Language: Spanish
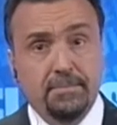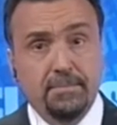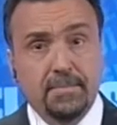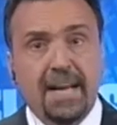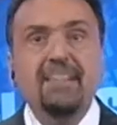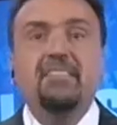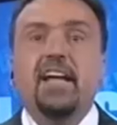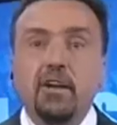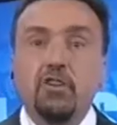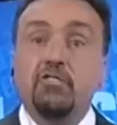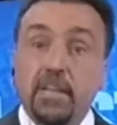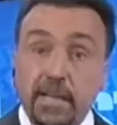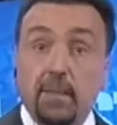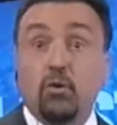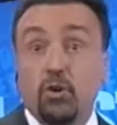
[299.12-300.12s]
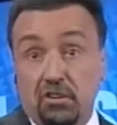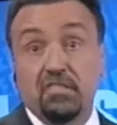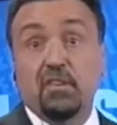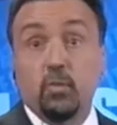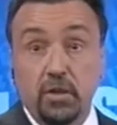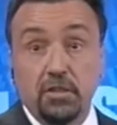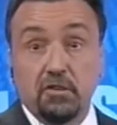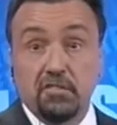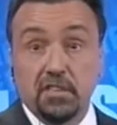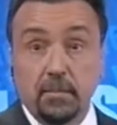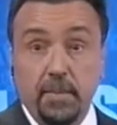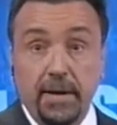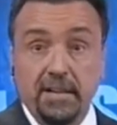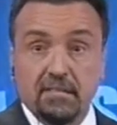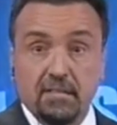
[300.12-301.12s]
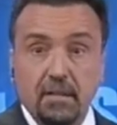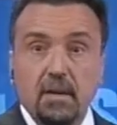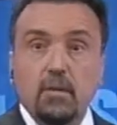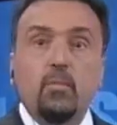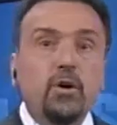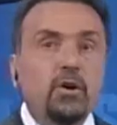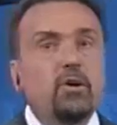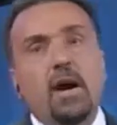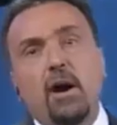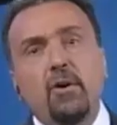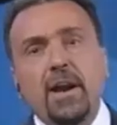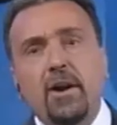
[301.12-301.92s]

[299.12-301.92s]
Hace años teníamos los secuestros express. Bueno, ahora